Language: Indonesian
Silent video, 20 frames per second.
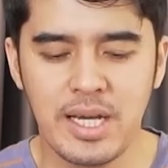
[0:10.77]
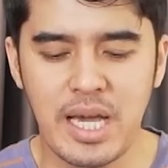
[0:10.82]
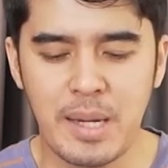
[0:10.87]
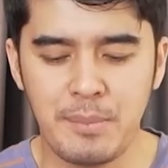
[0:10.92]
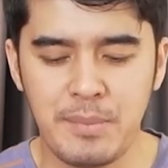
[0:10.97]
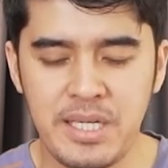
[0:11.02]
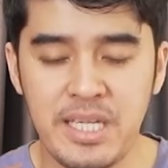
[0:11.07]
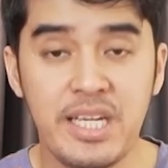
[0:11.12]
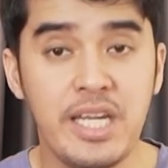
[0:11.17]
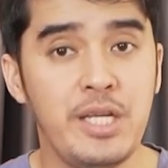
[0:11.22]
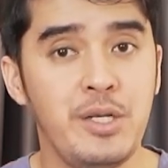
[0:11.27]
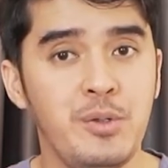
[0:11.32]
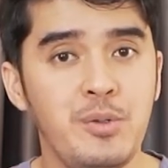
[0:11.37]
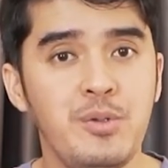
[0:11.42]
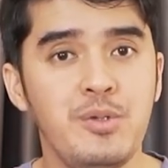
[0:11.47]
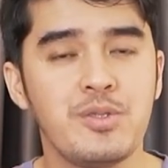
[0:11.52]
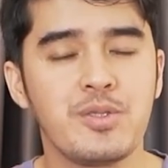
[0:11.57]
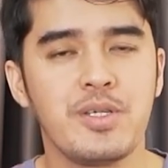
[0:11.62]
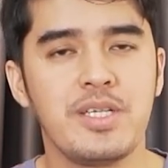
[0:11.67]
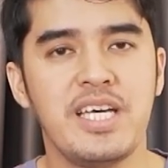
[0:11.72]
Kami
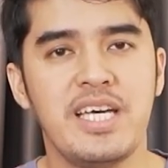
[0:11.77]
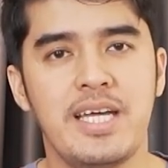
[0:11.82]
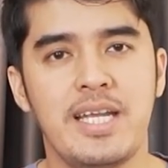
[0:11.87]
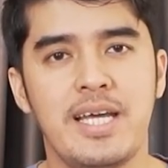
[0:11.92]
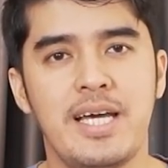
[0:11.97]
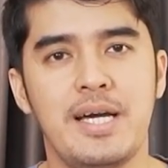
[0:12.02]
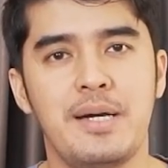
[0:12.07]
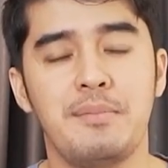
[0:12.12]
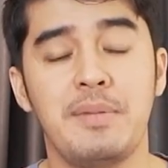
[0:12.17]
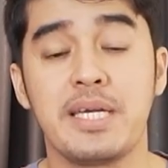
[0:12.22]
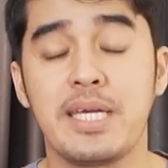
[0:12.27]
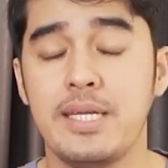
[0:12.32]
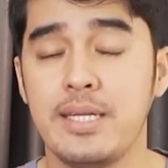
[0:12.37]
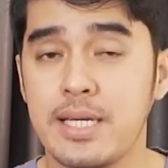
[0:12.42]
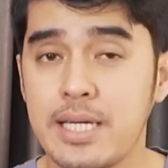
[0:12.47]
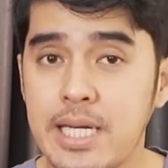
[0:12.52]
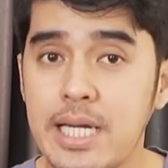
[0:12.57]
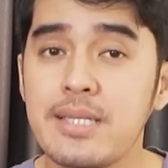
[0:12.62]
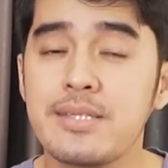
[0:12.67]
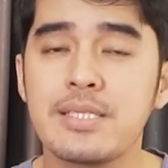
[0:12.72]
rindu saudara makin
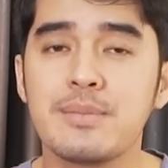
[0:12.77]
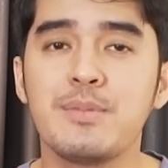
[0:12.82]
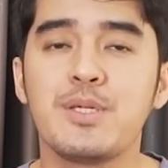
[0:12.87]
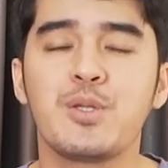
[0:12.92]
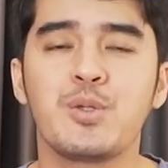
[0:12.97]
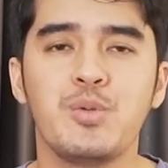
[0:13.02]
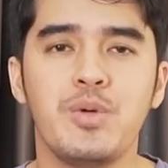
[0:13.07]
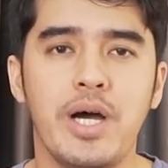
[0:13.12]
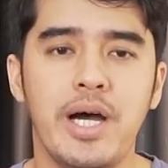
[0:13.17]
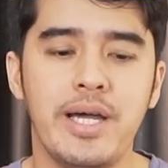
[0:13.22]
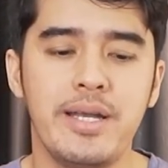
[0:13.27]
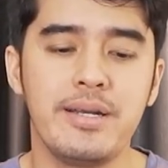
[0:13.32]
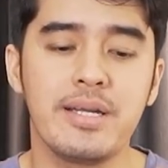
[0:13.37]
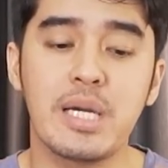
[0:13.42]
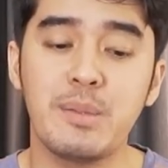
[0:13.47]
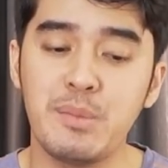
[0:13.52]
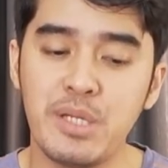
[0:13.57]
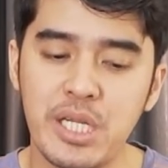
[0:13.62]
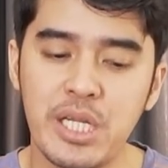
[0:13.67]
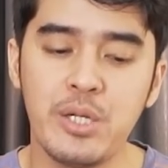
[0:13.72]
dekat sama Tuhan.
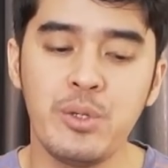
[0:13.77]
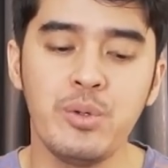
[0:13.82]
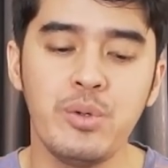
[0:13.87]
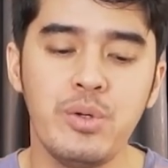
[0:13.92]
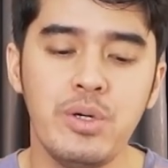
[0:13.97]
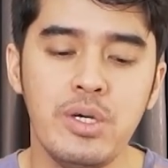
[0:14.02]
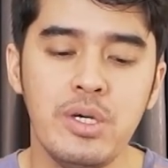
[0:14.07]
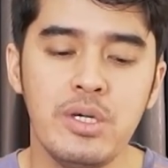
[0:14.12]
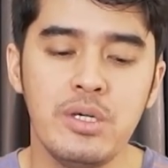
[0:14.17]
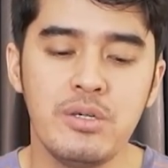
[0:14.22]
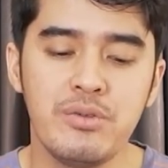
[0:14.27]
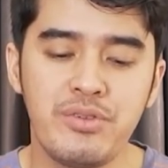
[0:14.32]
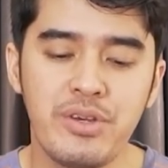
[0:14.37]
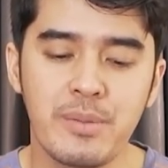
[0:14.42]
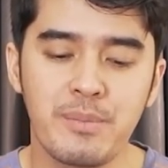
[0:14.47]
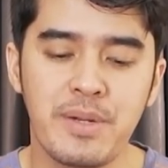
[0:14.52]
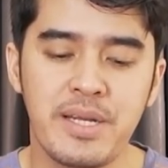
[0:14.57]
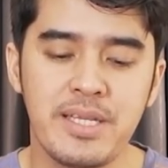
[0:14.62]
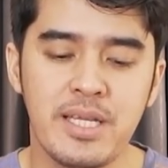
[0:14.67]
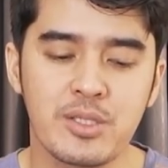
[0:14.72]
Kami rindu
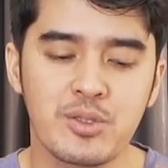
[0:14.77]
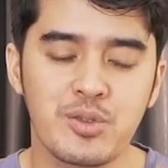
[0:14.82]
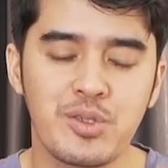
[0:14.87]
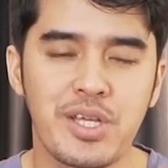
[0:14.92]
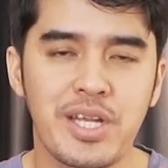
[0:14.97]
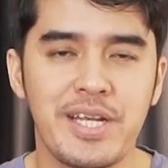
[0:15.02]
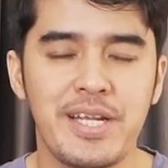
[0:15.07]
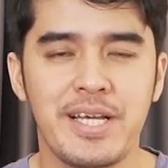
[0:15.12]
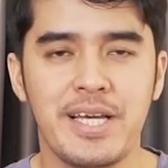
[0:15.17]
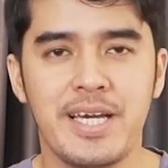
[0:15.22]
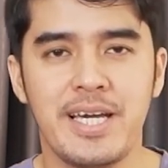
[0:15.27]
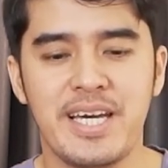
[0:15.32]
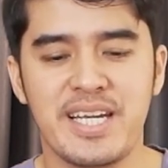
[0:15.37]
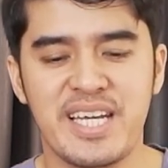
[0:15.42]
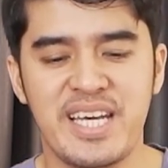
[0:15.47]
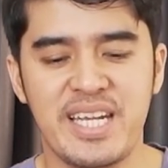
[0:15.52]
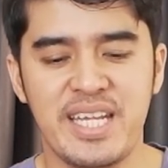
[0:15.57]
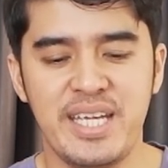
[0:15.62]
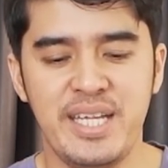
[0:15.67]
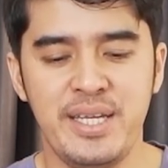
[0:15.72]
firman yang saudara dengar
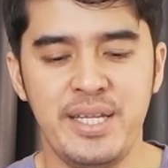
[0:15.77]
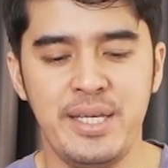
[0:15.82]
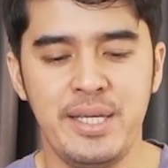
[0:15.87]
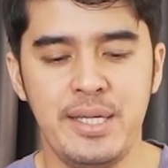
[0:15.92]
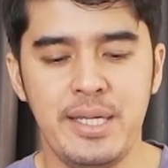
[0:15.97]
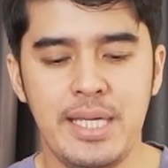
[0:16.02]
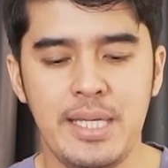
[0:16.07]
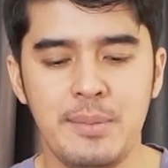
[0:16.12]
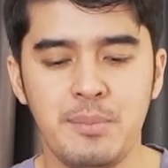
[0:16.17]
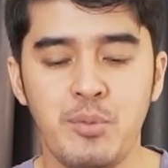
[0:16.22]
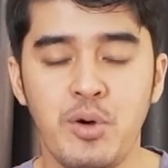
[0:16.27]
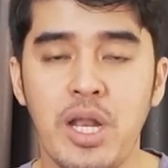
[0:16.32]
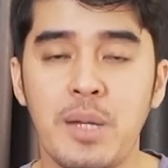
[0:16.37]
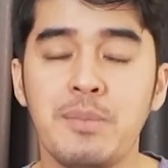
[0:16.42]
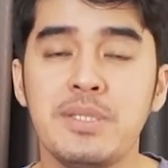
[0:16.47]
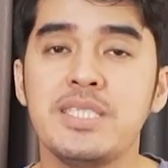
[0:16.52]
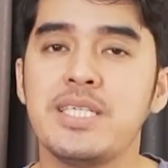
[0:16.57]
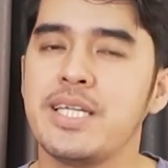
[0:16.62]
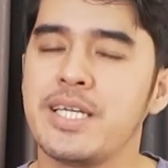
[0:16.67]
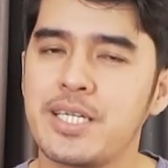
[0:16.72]
hari ini boleh
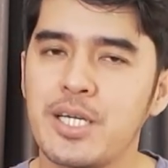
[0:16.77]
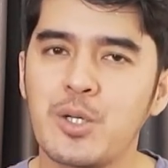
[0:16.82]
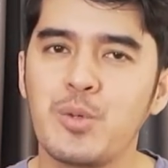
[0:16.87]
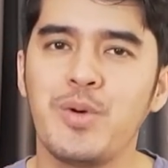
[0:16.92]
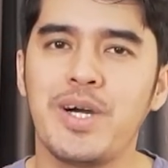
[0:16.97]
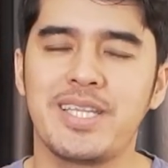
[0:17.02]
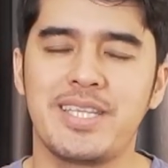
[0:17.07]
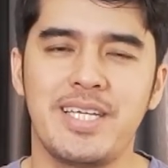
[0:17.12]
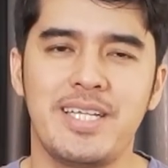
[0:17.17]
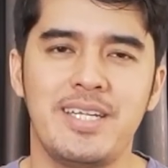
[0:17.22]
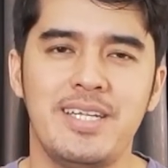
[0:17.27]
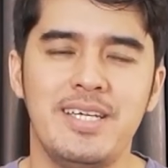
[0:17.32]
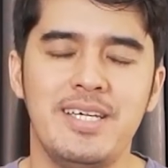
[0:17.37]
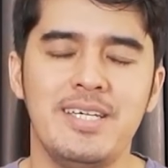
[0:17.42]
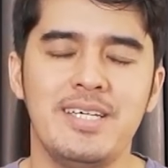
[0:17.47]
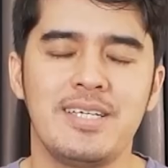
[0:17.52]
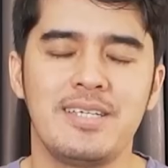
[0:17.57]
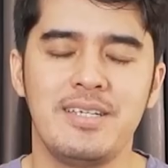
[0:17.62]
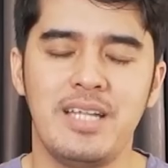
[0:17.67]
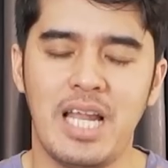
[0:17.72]
menjadi kekuatan
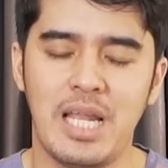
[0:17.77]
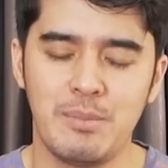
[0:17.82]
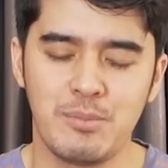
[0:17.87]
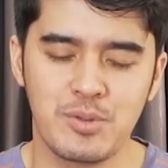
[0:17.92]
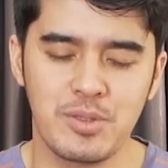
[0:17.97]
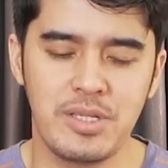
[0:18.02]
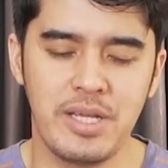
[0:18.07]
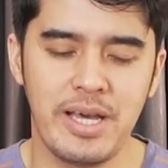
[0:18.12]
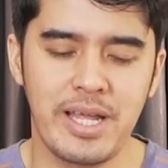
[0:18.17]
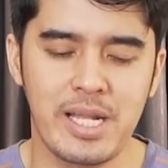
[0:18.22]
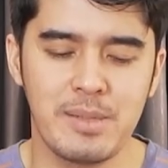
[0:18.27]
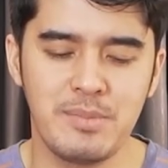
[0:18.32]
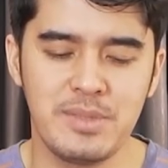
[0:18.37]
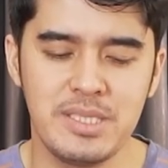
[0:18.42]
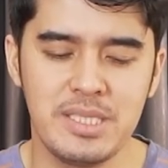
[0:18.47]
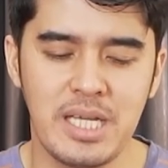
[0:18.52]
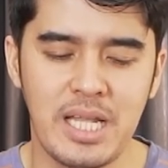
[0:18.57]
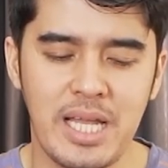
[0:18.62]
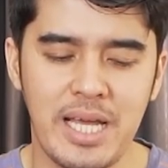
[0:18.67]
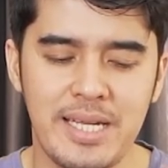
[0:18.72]
dalam saudara
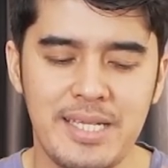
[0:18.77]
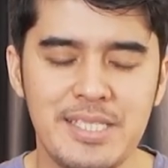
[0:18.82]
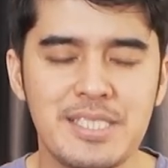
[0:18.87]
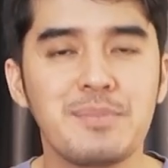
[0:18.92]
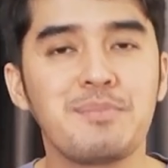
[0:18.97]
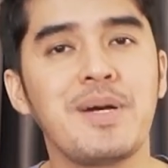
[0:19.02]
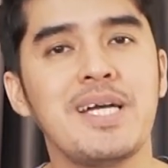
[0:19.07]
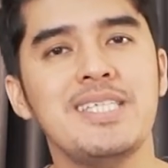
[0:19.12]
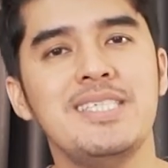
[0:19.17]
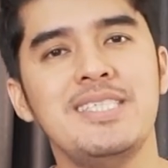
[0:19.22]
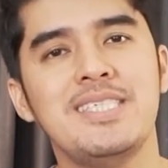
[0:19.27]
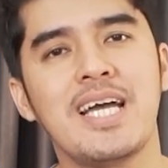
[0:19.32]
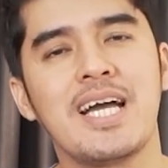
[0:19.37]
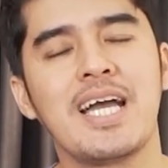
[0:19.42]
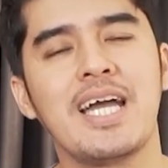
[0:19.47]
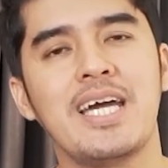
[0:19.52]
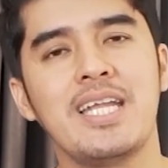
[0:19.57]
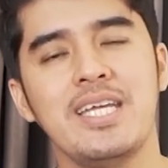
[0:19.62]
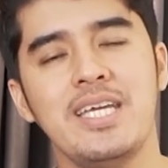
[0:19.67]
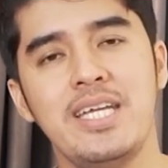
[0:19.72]
menjalani sepanjang
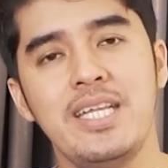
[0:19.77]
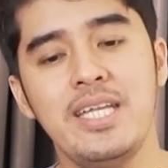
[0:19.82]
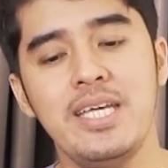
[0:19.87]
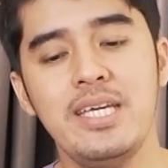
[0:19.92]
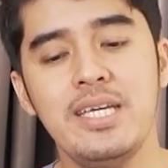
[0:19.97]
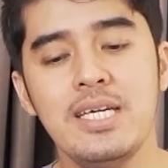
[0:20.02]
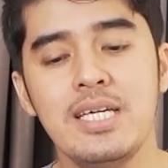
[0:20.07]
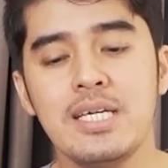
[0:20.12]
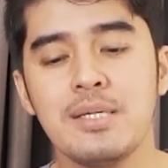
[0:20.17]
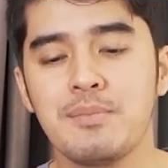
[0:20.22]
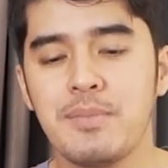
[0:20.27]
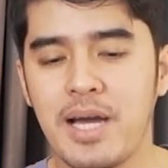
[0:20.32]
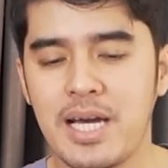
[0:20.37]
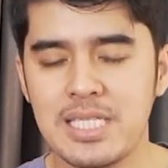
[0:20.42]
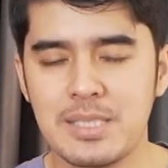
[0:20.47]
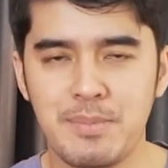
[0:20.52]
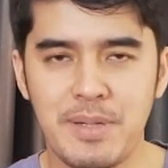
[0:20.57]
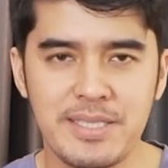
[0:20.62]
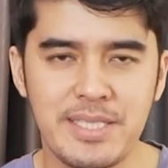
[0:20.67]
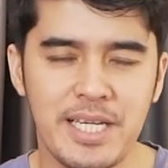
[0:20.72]
hari ini,
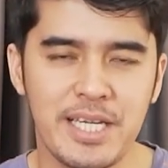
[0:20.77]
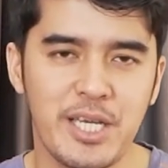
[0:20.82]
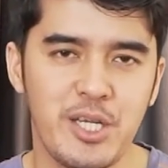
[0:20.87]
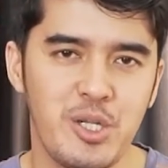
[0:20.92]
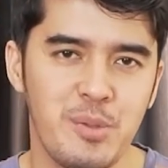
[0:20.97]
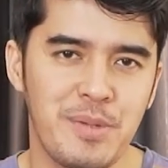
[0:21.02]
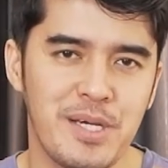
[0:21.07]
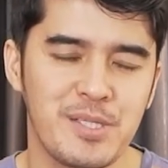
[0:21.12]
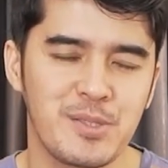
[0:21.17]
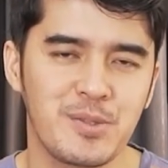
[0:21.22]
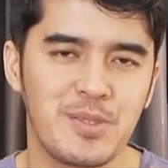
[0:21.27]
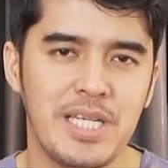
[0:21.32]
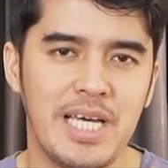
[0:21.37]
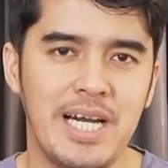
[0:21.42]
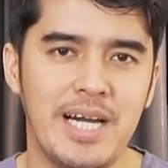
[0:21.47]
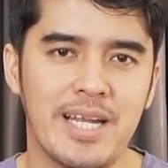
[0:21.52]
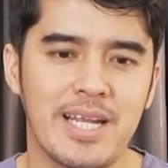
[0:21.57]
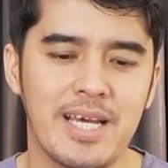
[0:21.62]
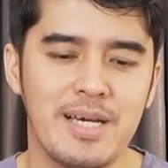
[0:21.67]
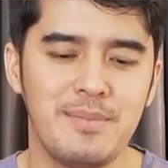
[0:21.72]
bahkan sepanjang kehidupan
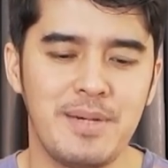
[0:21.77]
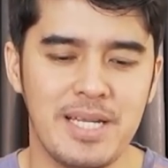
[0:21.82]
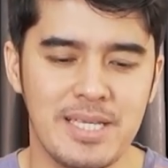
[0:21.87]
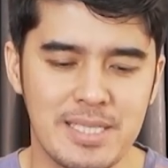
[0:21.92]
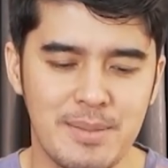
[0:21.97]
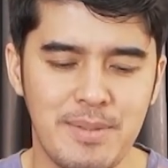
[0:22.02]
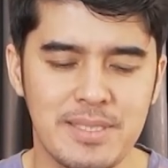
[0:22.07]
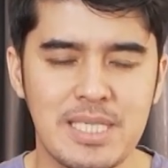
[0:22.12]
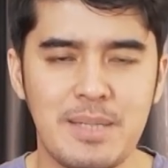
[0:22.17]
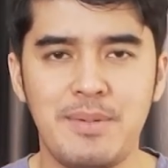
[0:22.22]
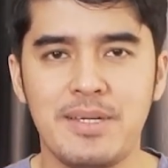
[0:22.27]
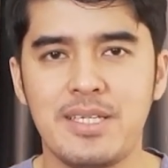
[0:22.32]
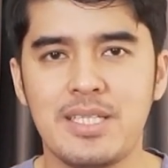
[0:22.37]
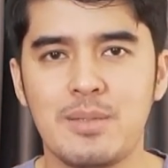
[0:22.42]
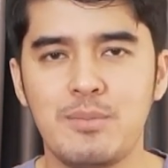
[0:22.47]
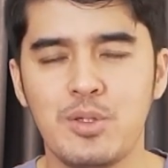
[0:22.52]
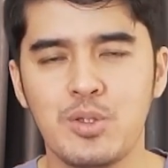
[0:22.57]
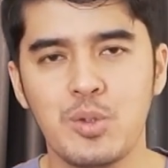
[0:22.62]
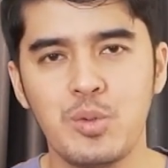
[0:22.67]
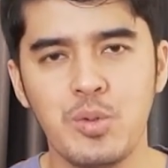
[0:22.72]
saudara. Mari sama-sama
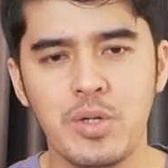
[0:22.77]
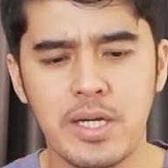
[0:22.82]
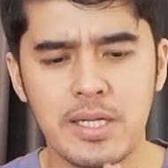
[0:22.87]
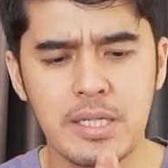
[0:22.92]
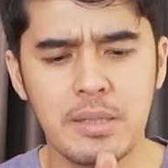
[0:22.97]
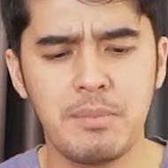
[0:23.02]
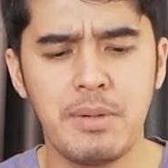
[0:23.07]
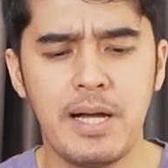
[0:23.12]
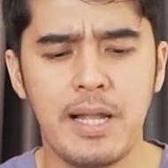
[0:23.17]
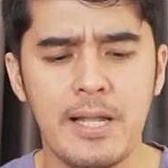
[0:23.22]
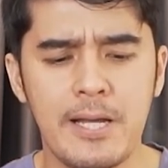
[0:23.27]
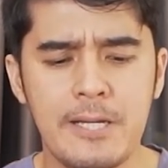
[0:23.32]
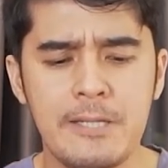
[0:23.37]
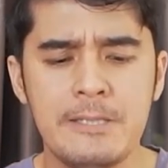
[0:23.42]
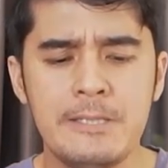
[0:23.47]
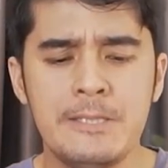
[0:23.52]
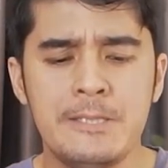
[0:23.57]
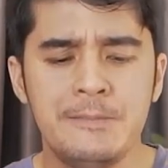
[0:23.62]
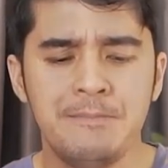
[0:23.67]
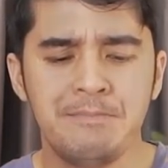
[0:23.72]
kita mau tundukkan kepala,